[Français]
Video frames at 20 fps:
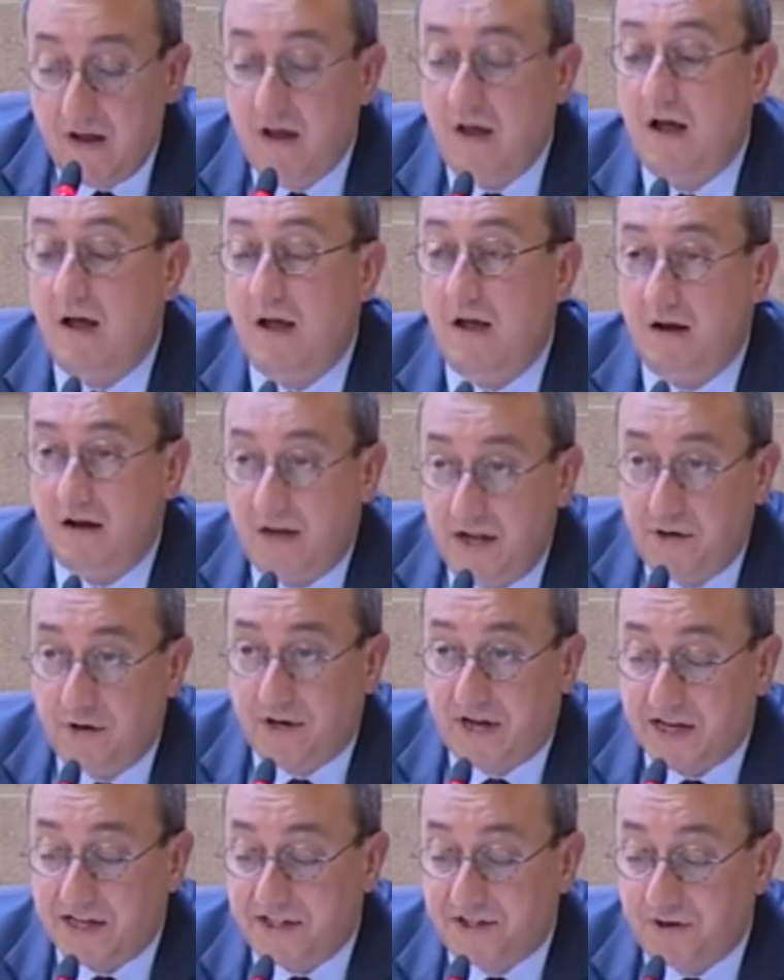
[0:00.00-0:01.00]

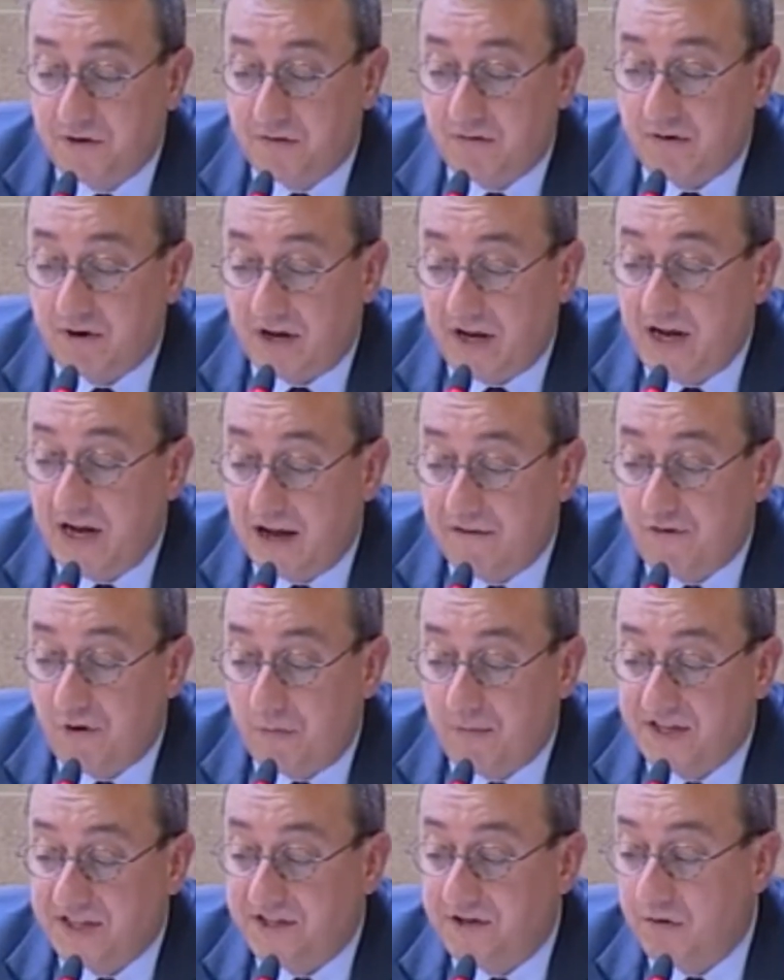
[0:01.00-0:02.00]
L'éducation et la
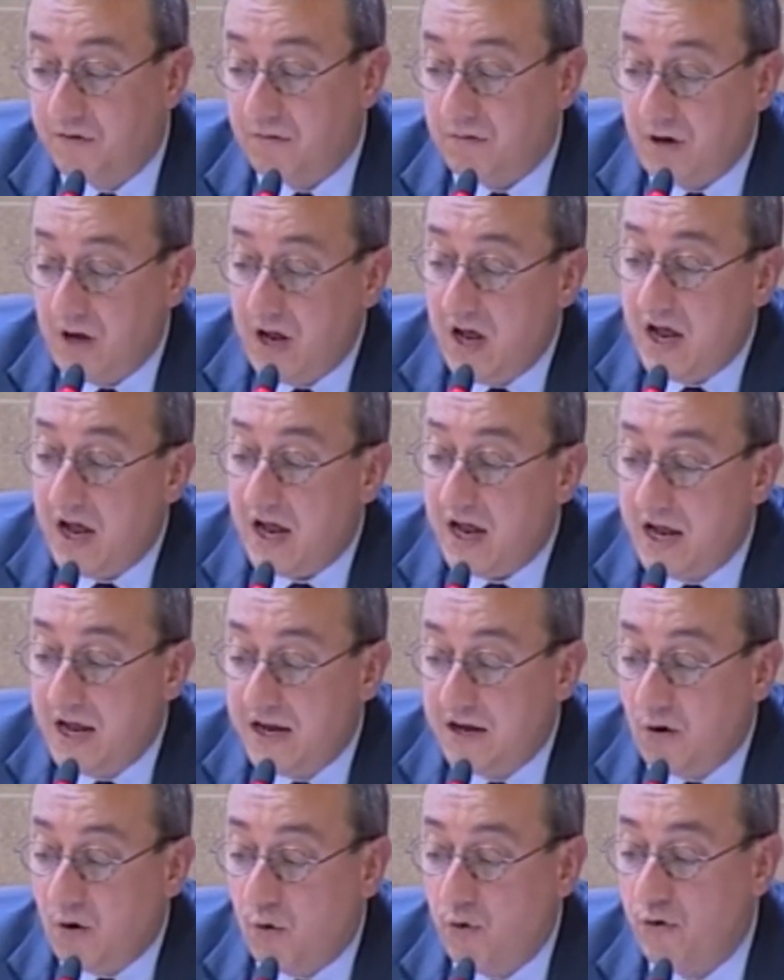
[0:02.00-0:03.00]
formation ayant
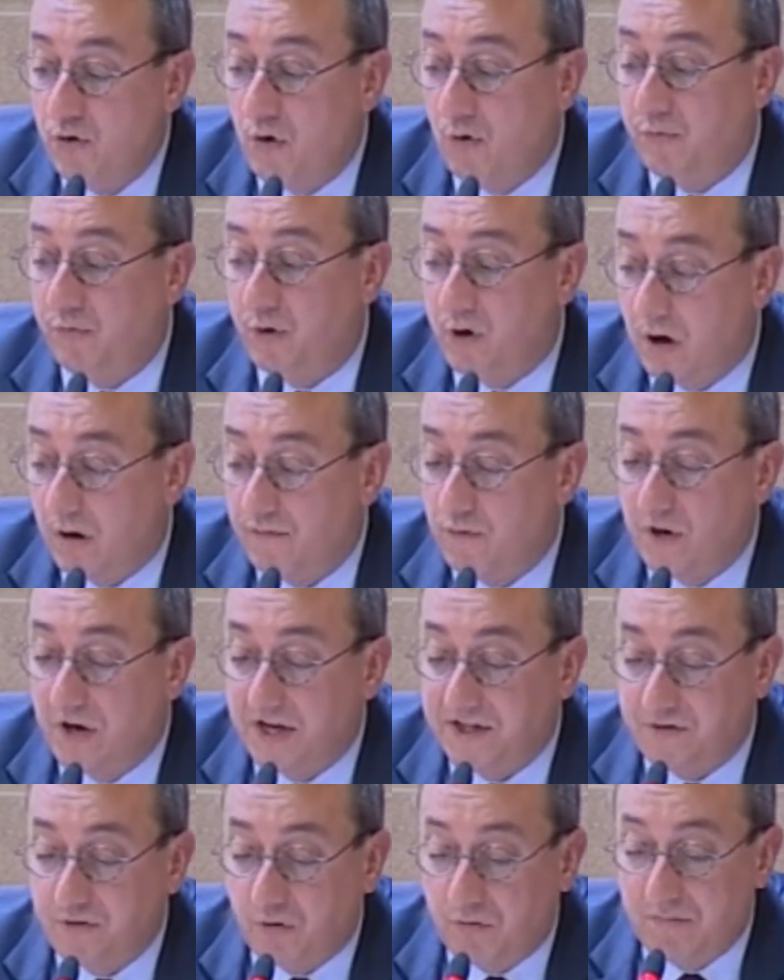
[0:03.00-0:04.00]
au nombre de leurs
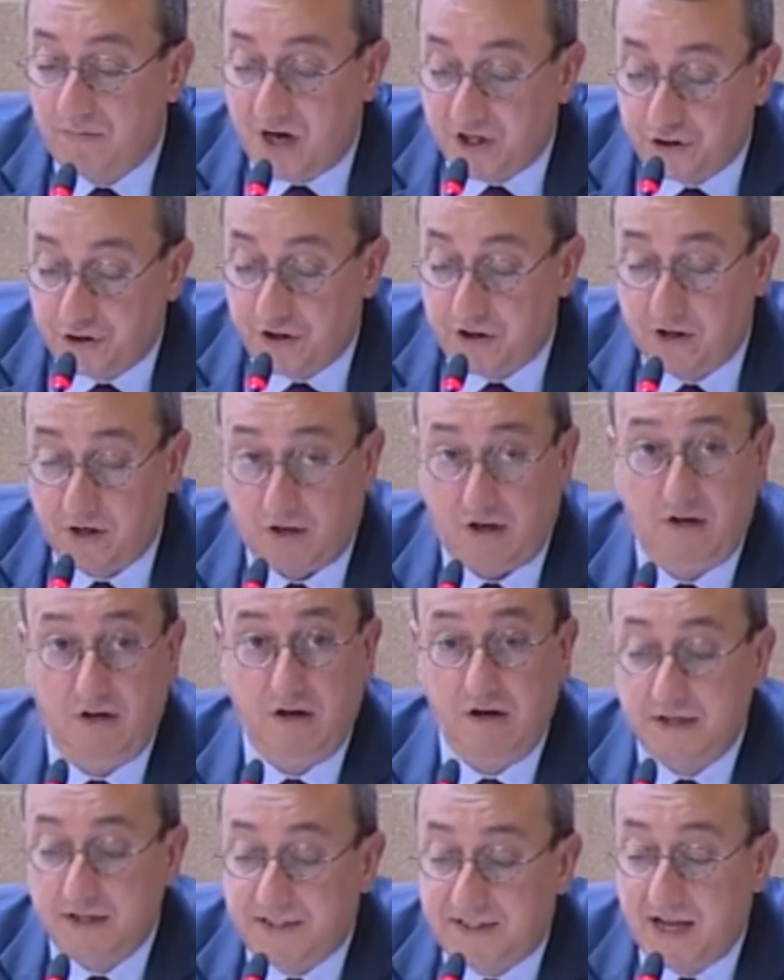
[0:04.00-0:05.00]
vocations majeures
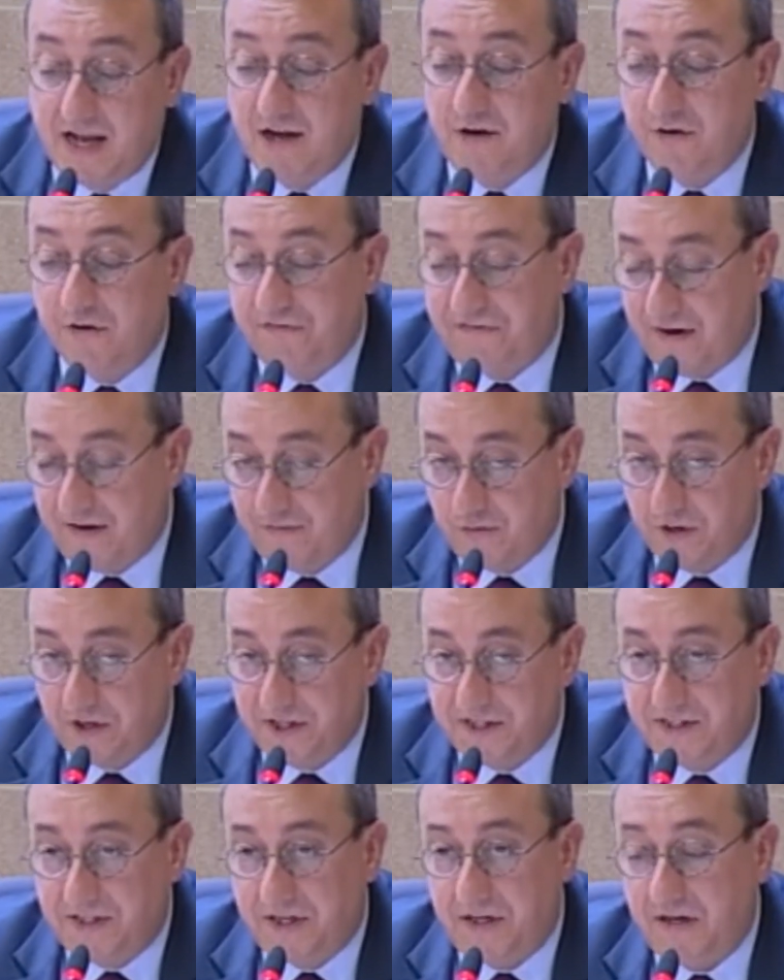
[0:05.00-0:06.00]
celle de
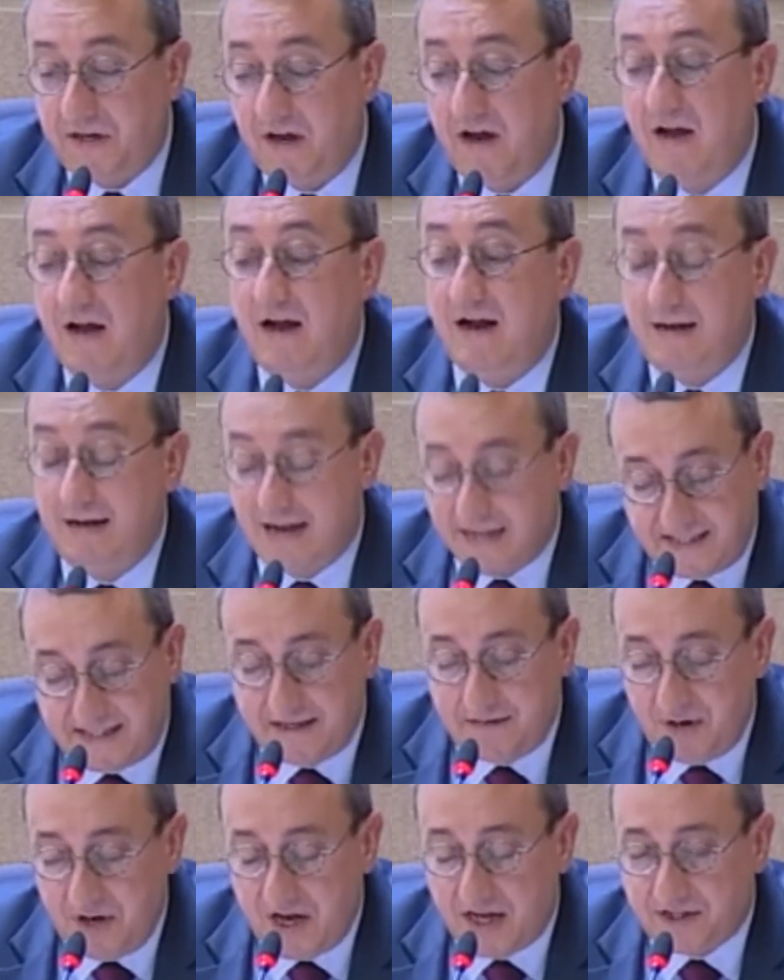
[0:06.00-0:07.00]
favoriser
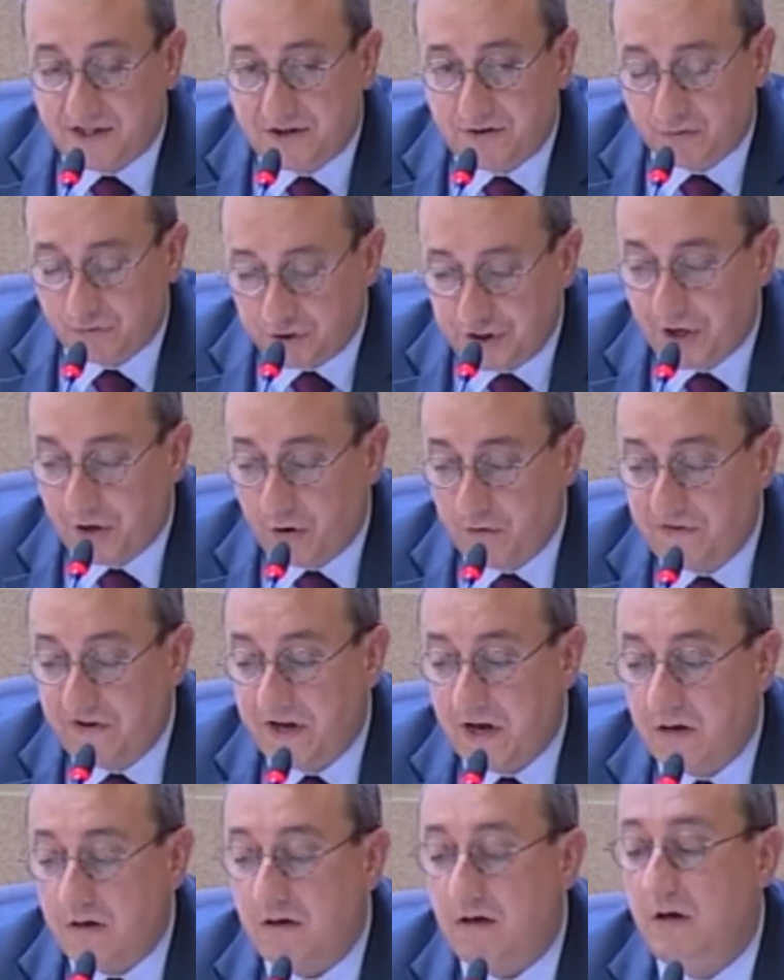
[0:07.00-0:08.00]
l'assimilation, j'y reviens,
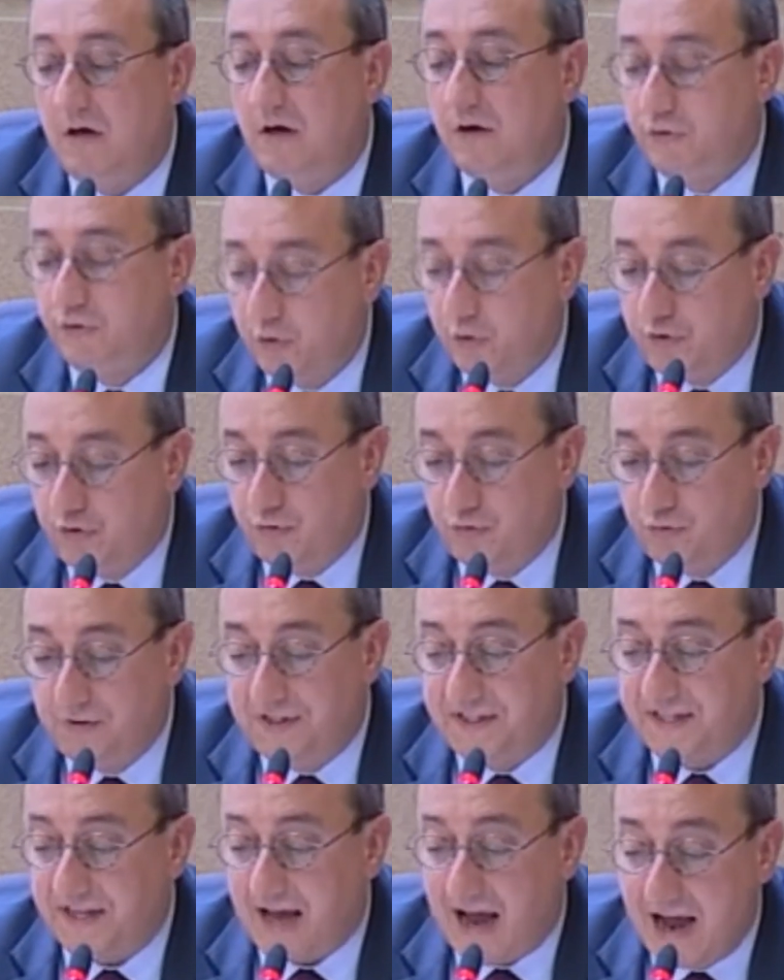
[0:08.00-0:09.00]
de tous
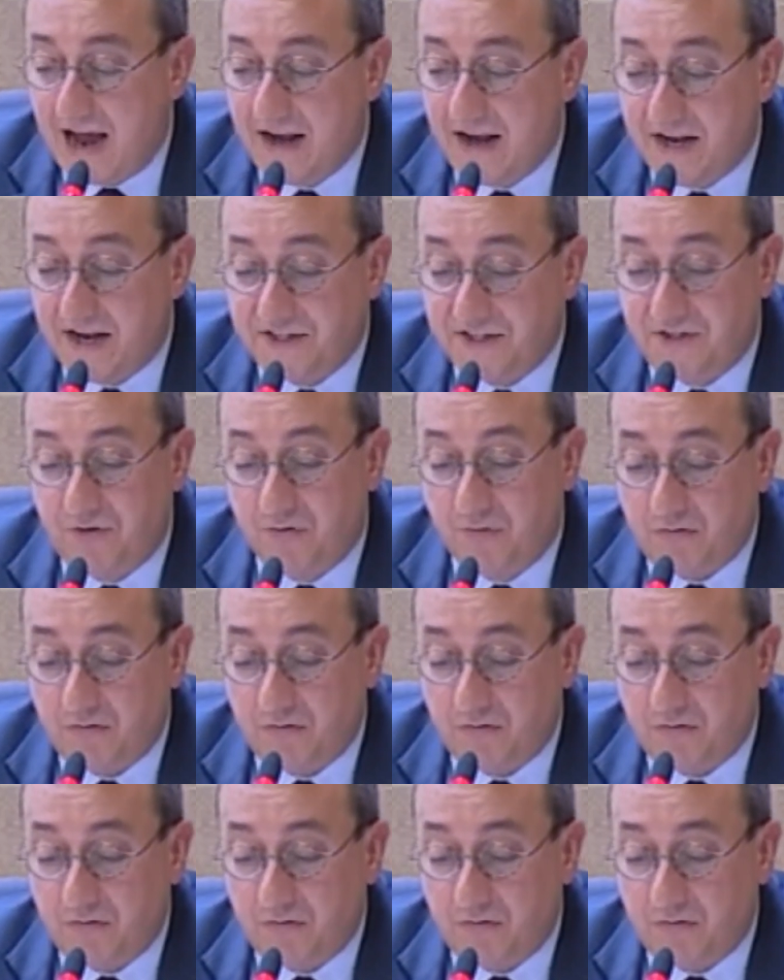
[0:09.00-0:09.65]
à la nation,